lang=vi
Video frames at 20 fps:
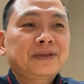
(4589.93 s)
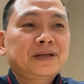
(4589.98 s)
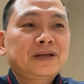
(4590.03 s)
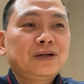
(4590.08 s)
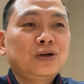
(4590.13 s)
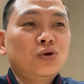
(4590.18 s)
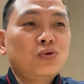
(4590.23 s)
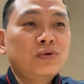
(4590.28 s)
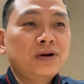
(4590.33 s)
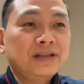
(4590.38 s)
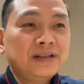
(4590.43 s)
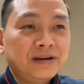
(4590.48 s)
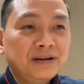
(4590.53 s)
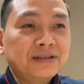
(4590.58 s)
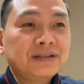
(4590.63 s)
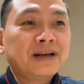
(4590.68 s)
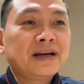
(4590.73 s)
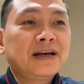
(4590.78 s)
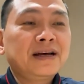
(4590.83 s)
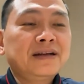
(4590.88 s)
đúng cái thời
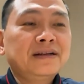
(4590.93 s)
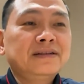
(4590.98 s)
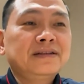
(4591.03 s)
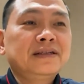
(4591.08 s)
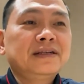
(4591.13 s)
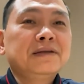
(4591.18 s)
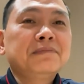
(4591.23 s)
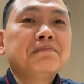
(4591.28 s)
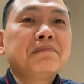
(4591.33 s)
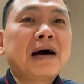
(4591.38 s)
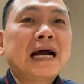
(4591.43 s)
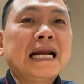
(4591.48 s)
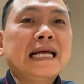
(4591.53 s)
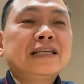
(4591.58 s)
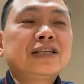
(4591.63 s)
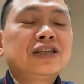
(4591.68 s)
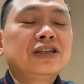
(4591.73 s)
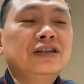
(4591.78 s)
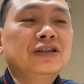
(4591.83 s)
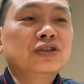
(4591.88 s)
thế mà lại
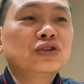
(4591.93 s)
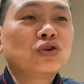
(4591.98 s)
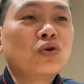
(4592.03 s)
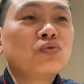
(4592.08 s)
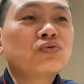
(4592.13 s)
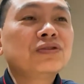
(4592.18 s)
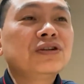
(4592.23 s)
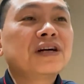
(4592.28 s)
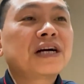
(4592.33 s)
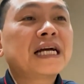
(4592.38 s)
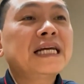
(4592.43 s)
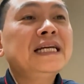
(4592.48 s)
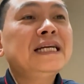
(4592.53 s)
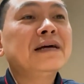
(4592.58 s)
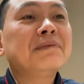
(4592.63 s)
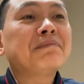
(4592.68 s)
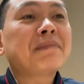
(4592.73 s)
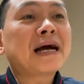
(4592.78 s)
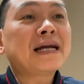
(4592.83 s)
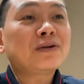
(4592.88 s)
sử dụng được cái
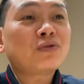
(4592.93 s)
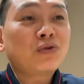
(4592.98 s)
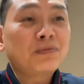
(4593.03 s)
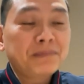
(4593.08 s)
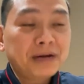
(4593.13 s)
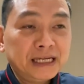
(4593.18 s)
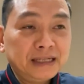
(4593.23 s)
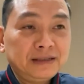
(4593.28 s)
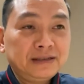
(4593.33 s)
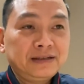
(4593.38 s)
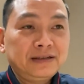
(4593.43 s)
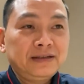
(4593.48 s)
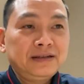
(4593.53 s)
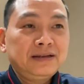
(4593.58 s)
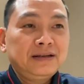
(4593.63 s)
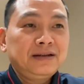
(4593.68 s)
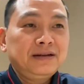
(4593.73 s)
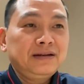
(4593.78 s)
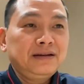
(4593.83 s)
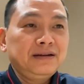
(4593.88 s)
điểm mạnh của mình.
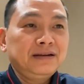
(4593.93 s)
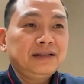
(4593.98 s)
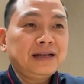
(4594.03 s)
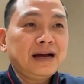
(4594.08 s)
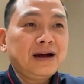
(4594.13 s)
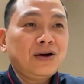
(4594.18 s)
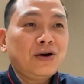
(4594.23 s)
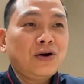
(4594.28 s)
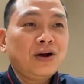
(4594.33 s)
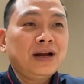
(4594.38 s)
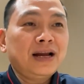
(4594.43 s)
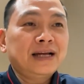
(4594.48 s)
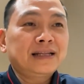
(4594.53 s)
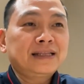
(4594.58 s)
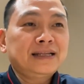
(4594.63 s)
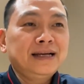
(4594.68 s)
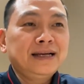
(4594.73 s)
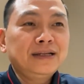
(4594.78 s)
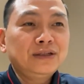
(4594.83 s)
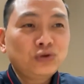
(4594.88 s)
Người ta gọi là
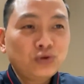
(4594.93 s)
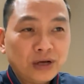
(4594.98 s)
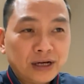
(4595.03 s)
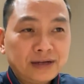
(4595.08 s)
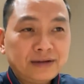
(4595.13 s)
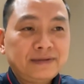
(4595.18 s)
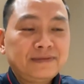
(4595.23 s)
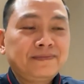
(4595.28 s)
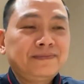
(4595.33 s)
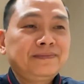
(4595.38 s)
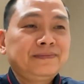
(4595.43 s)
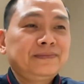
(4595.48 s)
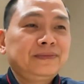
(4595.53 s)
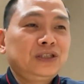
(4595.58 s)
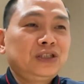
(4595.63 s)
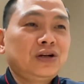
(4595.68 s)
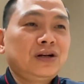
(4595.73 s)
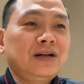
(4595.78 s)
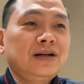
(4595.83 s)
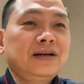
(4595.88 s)
thiên duyên.
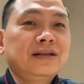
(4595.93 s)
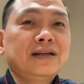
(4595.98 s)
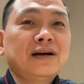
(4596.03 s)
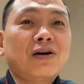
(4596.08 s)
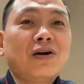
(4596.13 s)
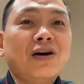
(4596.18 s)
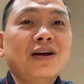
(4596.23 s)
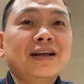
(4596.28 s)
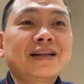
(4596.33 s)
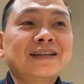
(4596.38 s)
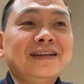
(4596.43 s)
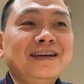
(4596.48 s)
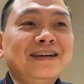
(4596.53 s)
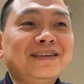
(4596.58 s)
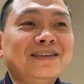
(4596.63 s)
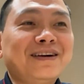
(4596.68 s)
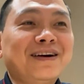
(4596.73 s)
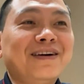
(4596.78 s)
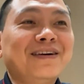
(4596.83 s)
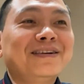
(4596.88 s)
Cho nên người ta gọi là thiên
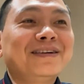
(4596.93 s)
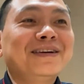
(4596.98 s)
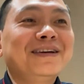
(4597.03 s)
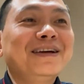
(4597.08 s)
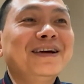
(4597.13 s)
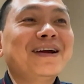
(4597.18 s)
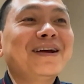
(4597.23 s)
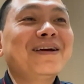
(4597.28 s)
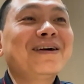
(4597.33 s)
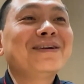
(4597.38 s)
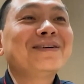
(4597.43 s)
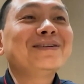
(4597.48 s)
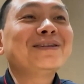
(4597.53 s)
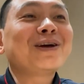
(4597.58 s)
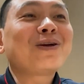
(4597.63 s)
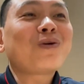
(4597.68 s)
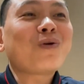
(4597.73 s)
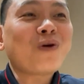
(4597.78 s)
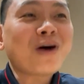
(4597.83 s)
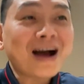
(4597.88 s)
thời địa lợi nhân
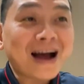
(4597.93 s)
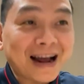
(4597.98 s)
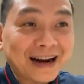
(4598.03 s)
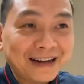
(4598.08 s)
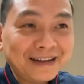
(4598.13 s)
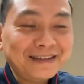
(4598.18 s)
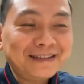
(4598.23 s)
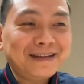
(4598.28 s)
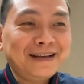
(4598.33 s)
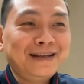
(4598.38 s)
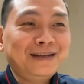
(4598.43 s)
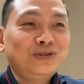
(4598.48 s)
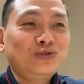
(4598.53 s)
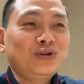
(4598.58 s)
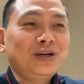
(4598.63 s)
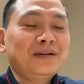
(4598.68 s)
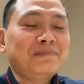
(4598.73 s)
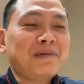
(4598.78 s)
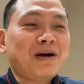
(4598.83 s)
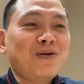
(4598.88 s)
hòa đấy. Thiên
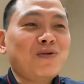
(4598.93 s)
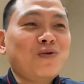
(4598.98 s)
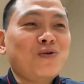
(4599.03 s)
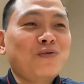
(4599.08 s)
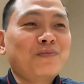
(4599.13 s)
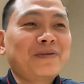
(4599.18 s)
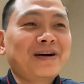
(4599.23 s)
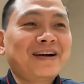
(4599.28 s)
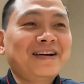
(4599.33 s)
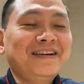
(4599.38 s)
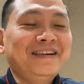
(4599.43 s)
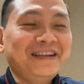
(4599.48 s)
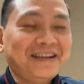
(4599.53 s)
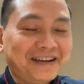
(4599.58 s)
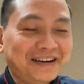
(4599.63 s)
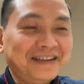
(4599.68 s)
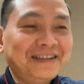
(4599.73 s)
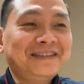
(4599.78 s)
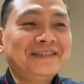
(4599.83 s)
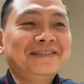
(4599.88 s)
duyên bao gồm cả địa
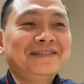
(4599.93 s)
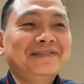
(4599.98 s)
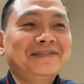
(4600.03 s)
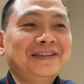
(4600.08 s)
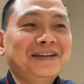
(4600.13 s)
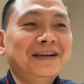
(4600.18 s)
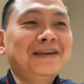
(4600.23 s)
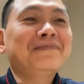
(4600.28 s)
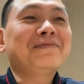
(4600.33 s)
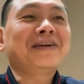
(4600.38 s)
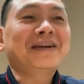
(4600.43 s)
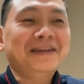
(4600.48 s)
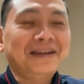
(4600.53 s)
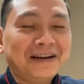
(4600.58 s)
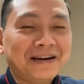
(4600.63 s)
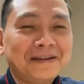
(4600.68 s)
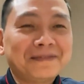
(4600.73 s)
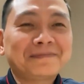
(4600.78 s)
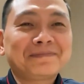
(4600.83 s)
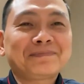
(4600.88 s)
đấy, thiên và địa
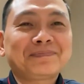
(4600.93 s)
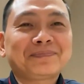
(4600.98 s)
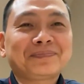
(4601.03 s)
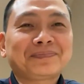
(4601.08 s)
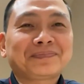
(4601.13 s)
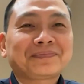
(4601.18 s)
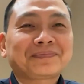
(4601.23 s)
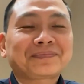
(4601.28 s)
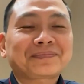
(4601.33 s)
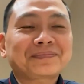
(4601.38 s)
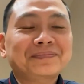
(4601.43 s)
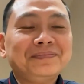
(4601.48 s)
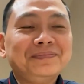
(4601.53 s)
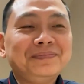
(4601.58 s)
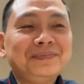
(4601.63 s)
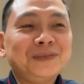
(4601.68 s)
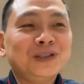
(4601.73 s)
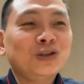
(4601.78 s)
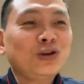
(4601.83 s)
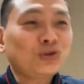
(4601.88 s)

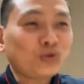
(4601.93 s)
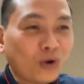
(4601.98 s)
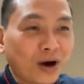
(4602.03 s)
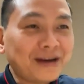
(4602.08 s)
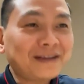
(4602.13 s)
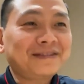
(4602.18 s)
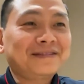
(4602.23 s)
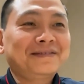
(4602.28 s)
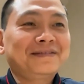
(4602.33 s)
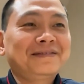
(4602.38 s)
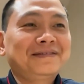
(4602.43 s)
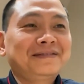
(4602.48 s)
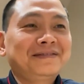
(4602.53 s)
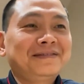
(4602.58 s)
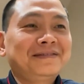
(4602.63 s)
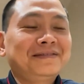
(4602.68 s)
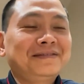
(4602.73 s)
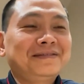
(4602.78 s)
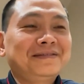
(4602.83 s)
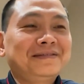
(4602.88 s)
nó thuận
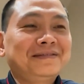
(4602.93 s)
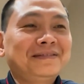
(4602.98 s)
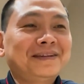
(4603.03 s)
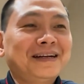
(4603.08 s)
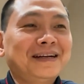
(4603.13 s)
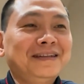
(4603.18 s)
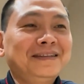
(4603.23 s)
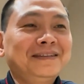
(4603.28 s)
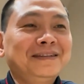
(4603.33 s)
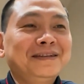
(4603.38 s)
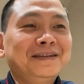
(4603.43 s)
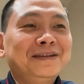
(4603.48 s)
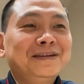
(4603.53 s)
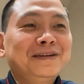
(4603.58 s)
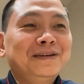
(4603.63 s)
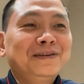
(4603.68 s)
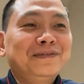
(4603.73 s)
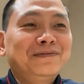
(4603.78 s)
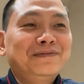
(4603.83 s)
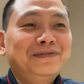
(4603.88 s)
đấy.
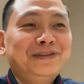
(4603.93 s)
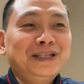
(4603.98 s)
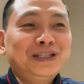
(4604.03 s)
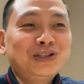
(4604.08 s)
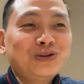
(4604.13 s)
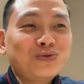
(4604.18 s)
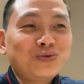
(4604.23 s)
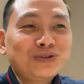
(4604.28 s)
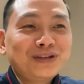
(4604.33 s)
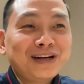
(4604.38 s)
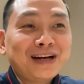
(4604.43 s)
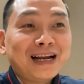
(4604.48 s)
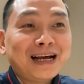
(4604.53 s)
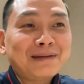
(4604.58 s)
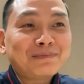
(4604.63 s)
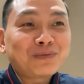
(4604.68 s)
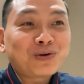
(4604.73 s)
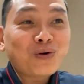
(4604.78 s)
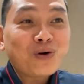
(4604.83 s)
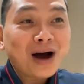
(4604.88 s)
Ví dụ như
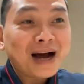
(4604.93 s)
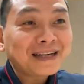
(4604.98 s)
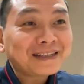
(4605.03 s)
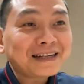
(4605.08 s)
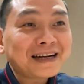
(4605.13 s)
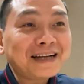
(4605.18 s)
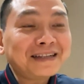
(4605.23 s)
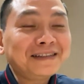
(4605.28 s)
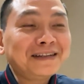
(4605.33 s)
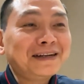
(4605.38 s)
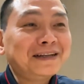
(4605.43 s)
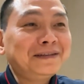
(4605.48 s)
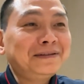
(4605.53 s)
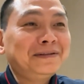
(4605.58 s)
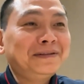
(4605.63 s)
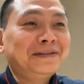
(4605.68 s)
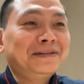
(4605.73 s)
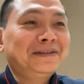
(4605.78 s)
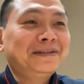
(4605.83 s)
làm quan cách đây